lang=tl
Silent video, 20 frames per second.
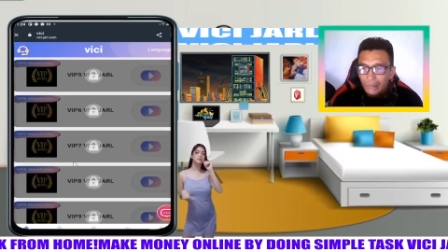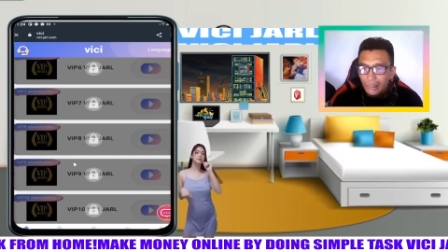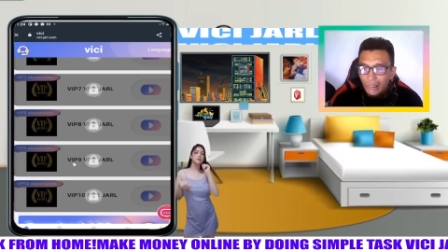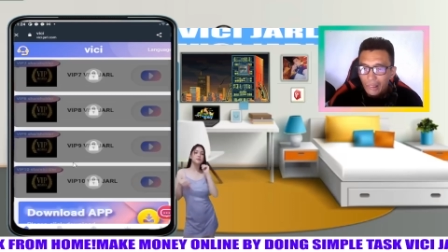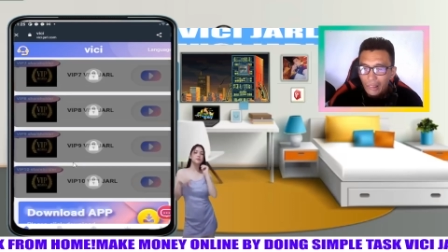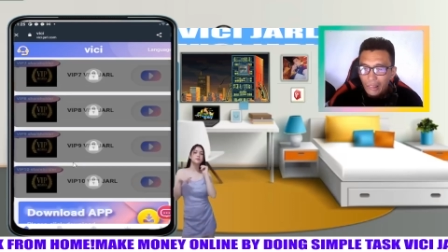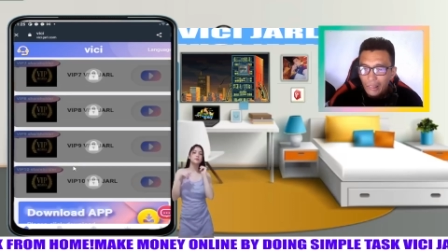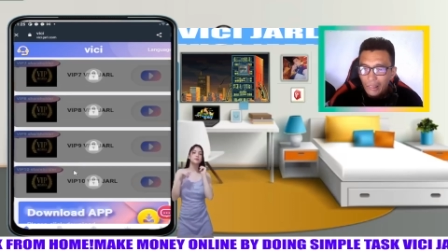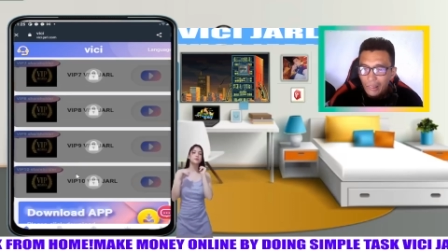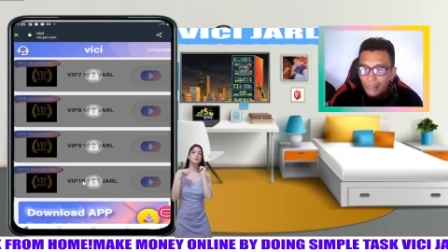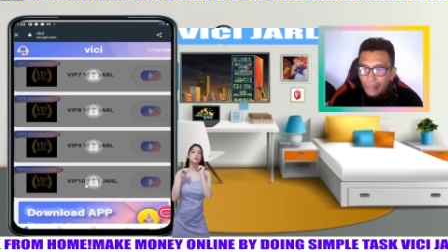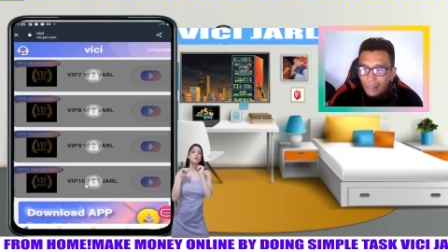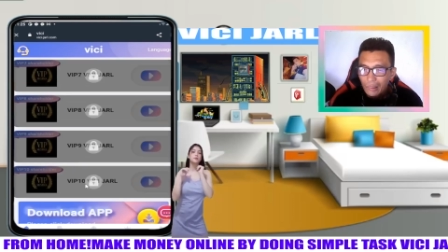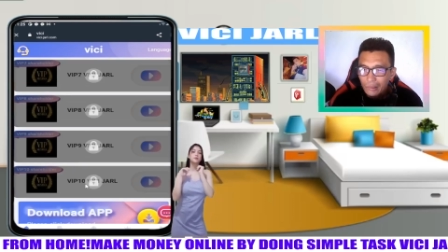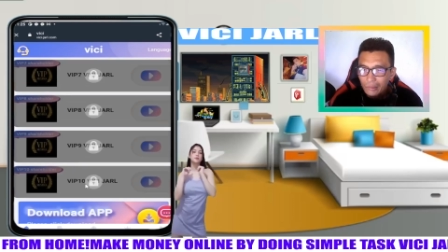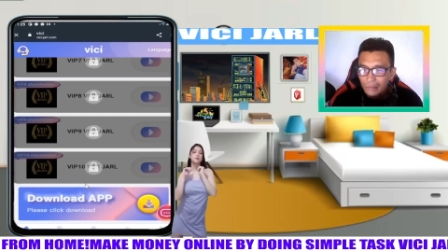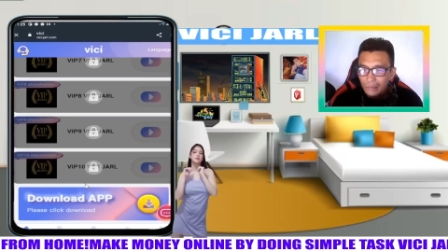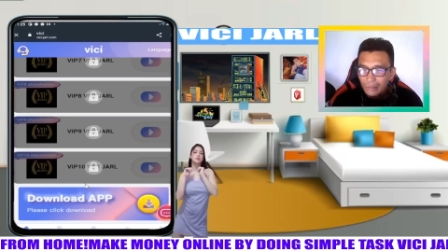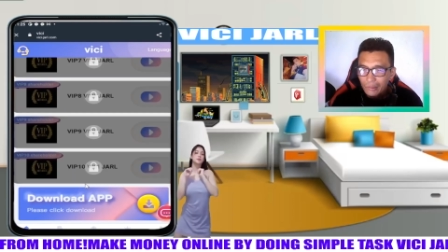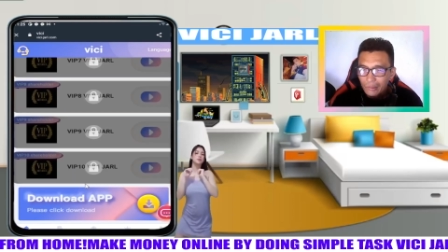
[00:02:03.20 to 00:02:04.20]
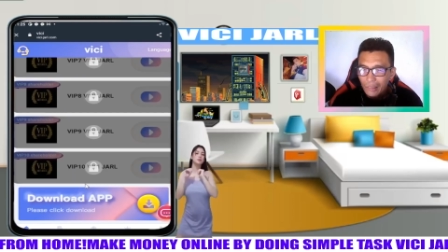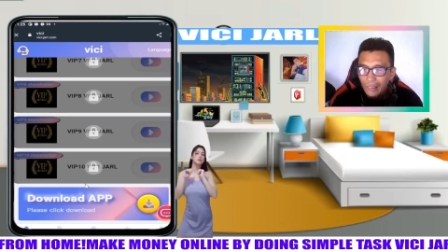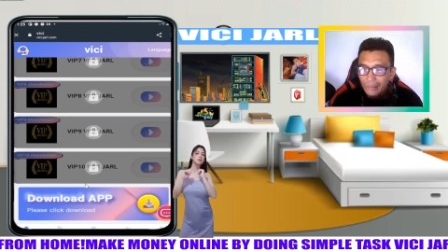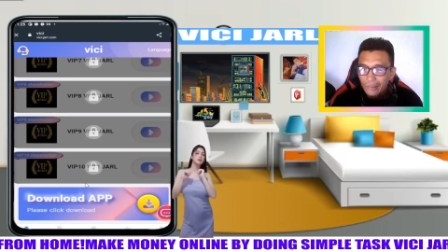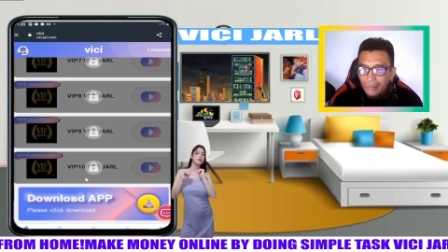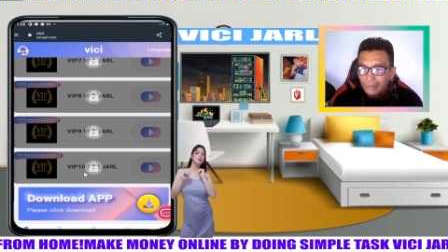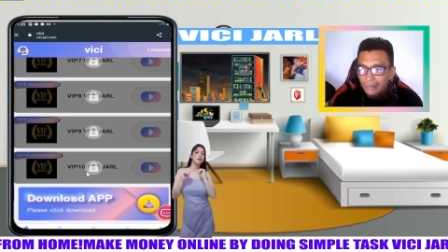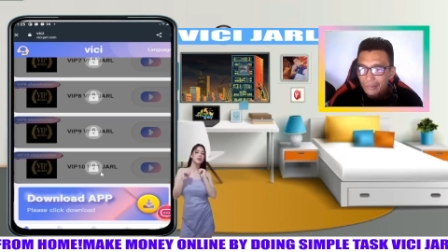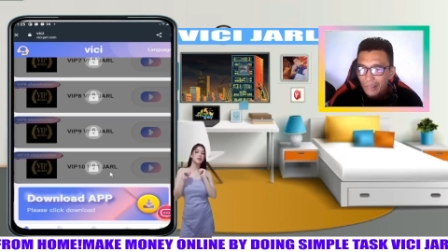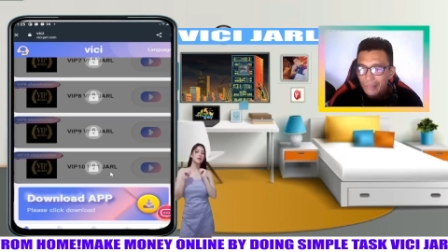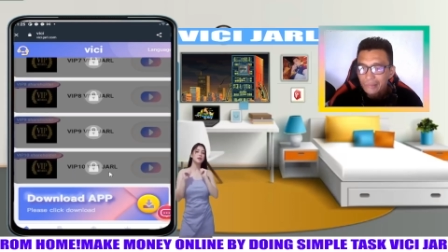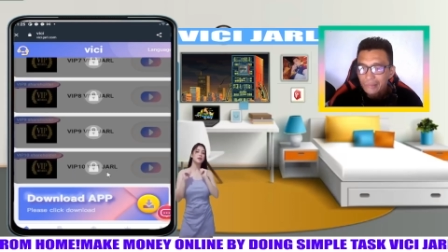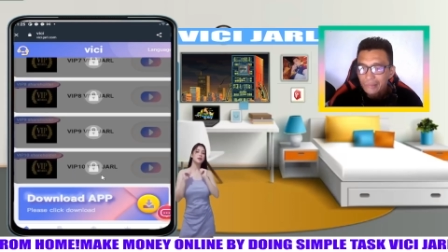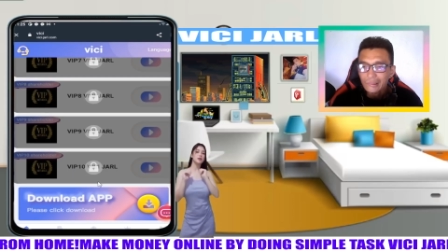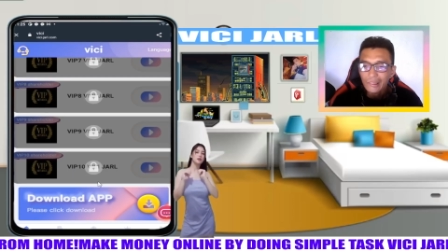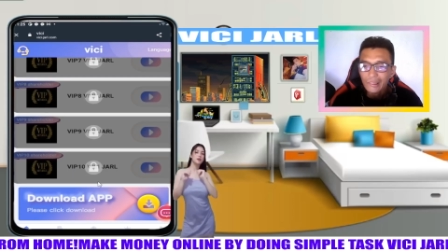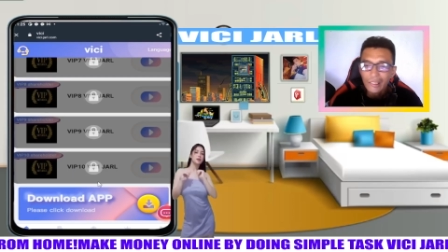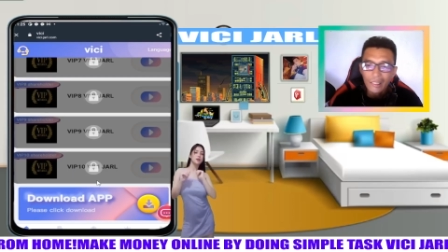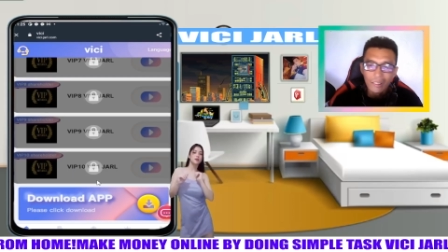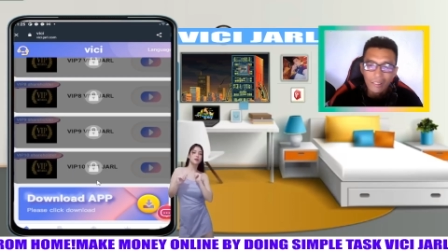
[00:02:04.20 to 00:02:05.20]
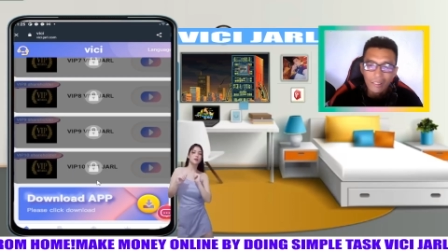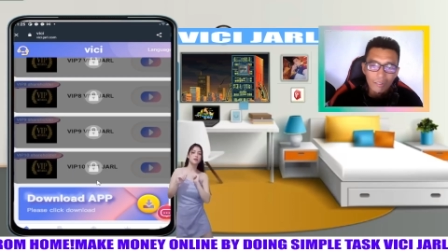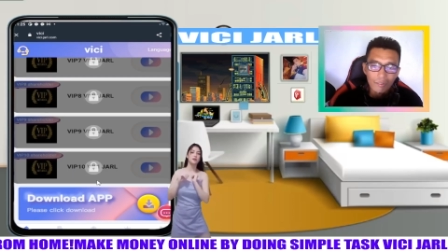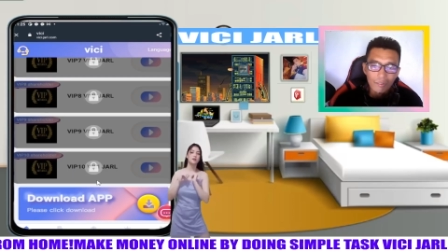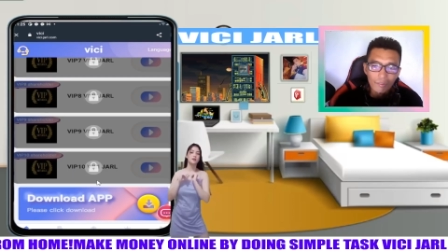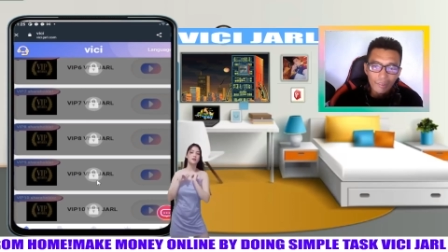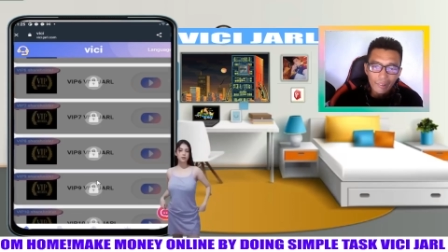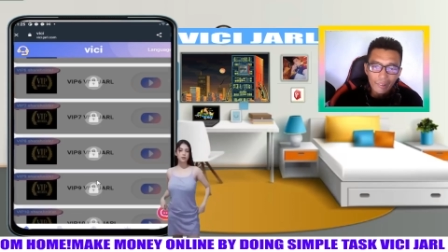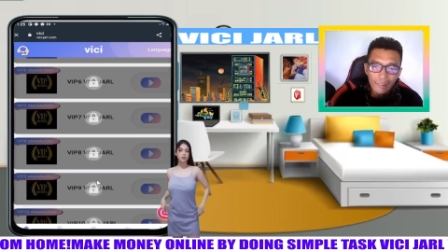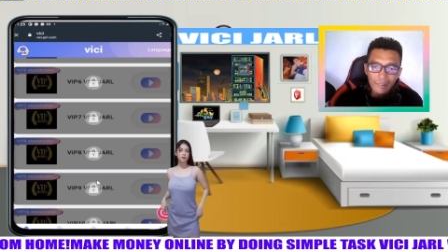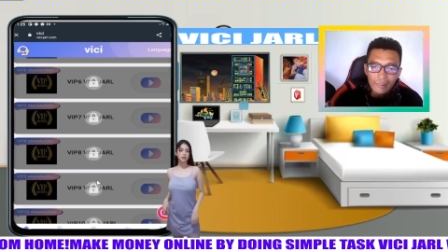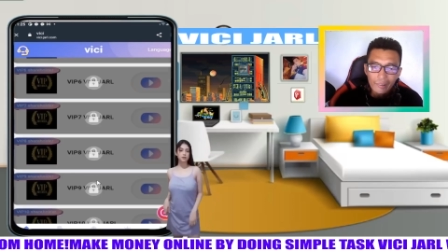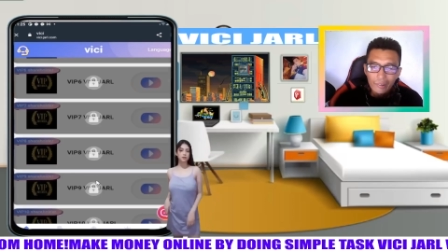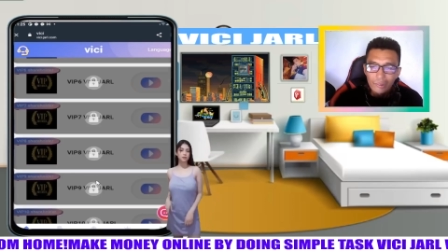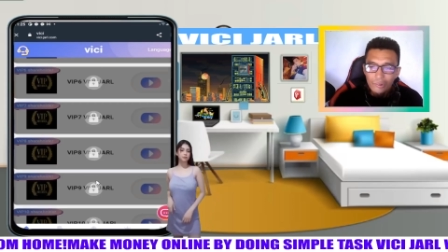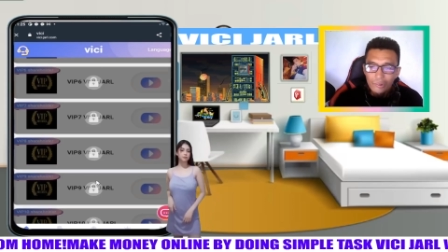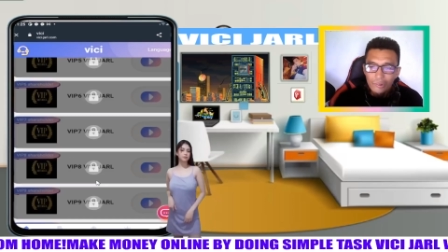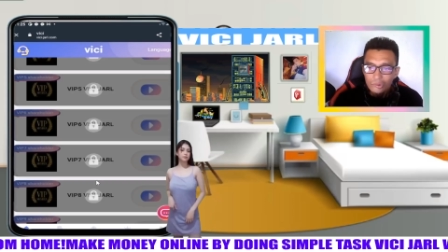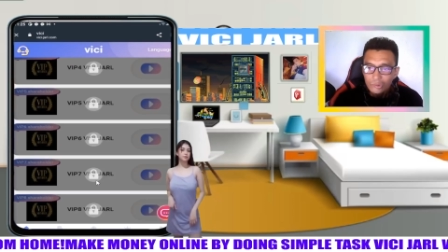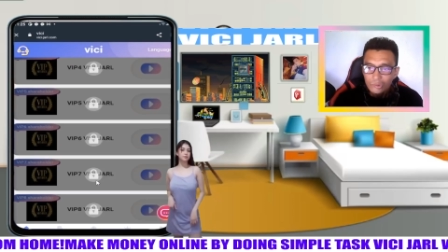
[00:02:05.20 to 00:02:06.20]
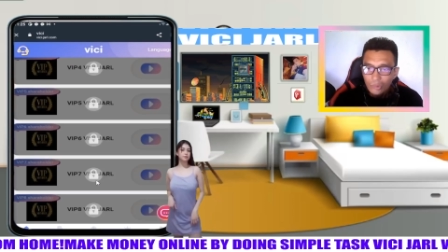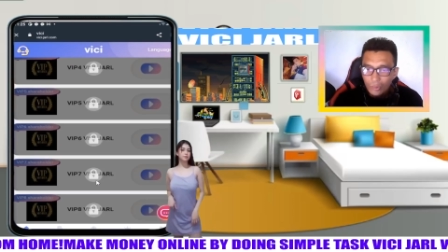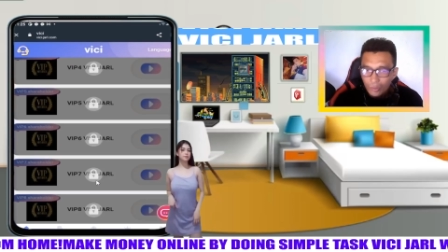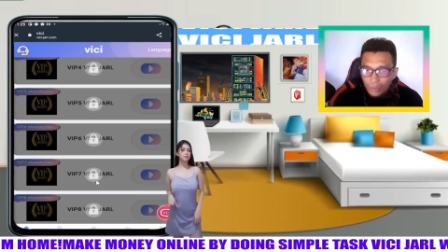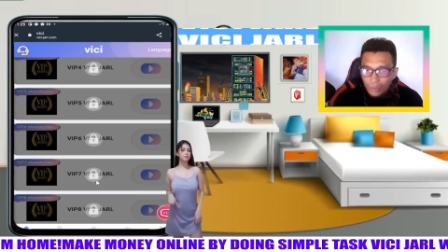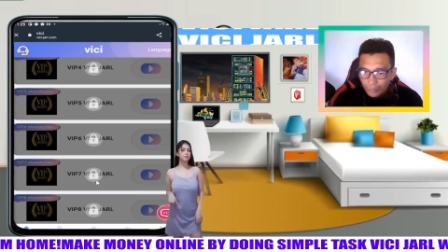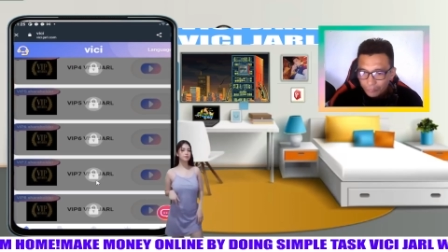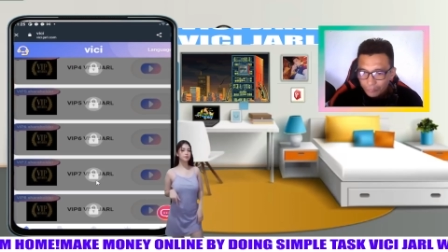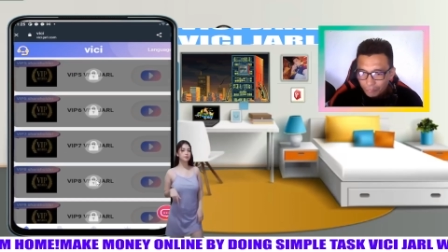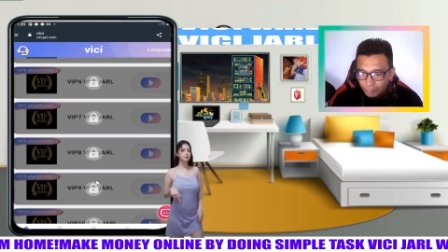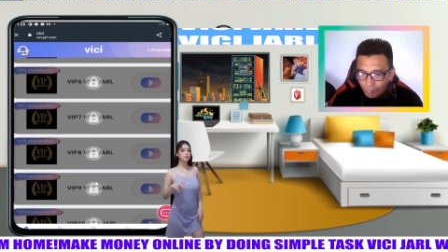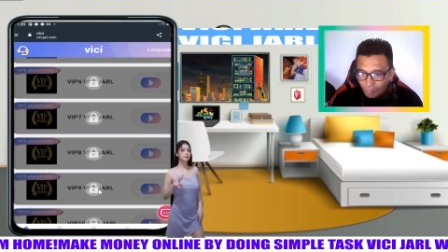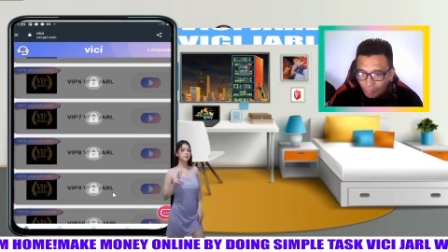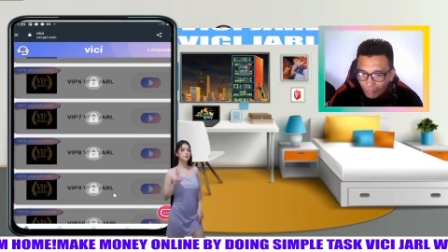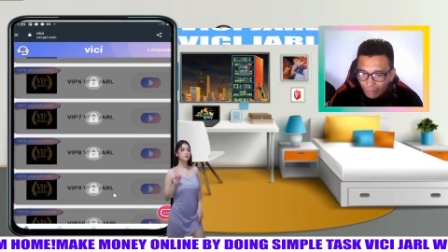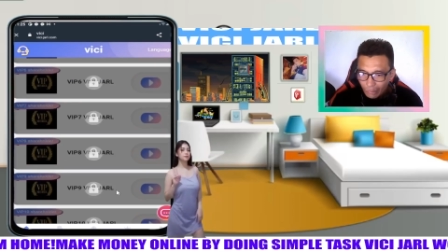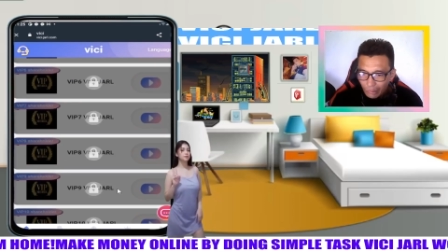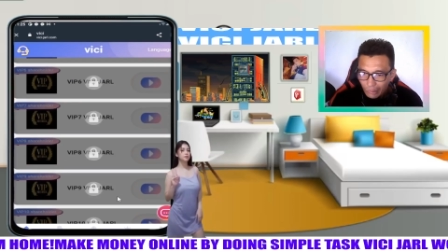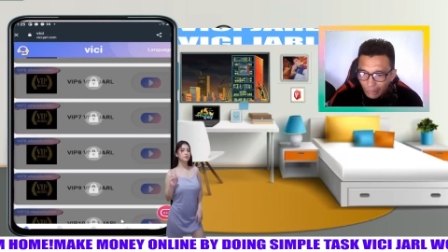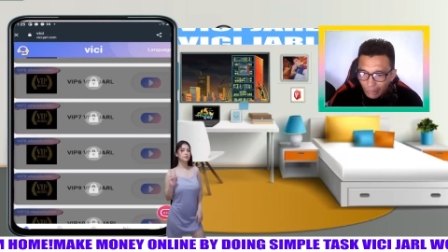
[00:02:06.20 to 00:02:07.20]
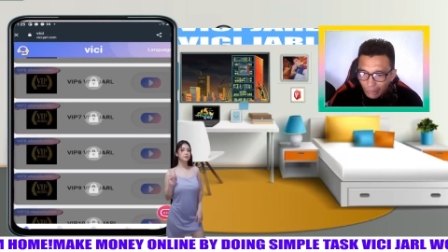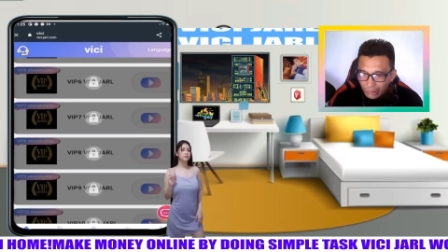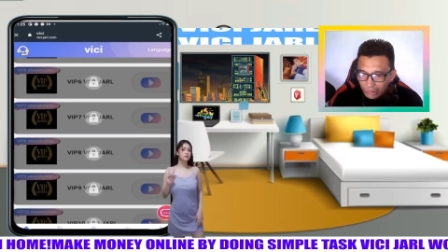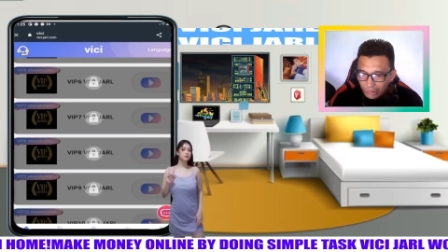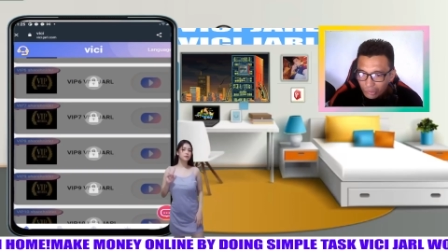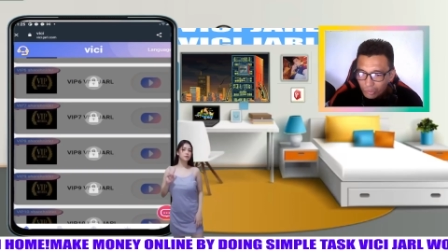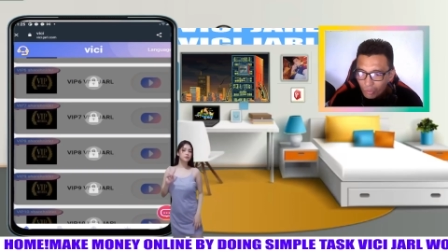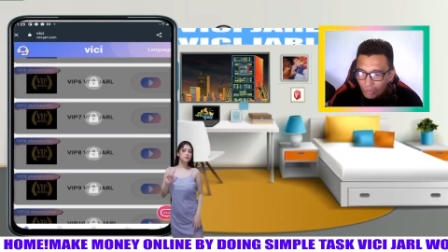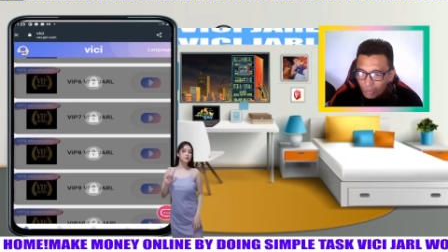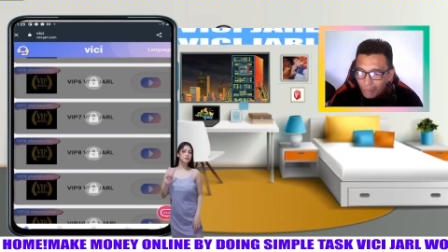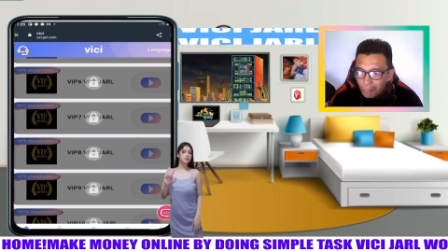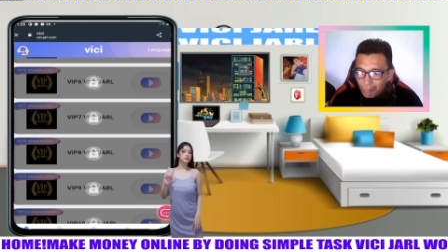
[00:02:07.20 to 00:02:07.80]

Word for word: uh, 9, 10 sila. Okay? So, let's talk